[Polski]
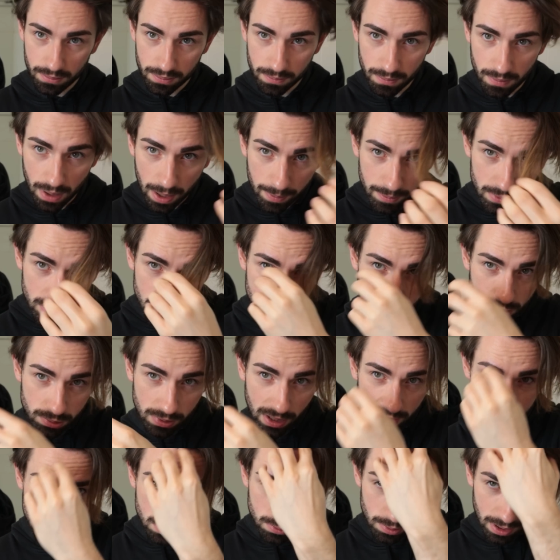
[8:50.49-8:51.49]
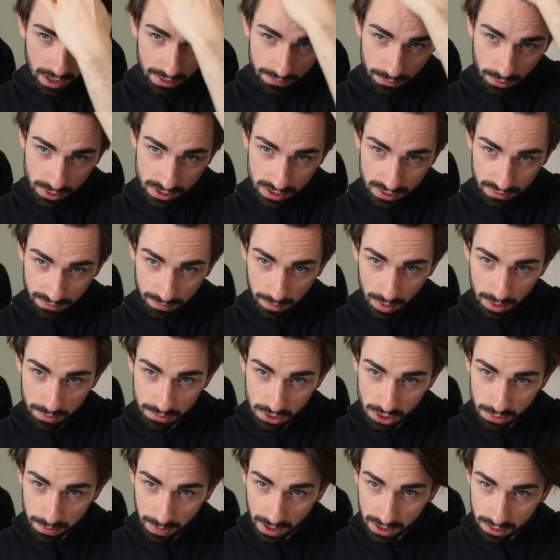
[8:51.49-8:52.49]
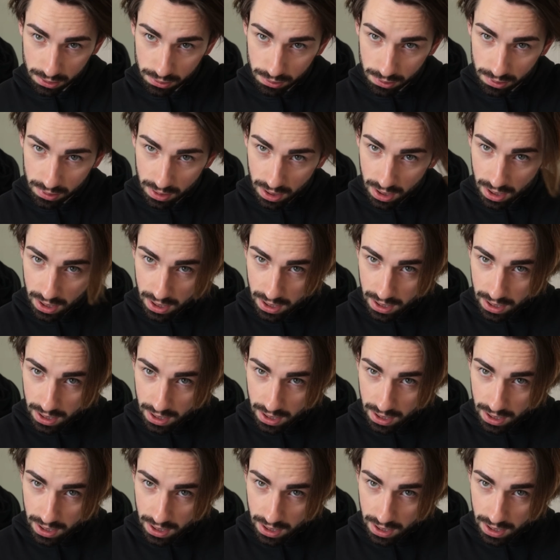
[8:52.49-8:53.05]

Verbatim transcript: mamy tutaj suche włosy w moim przypadku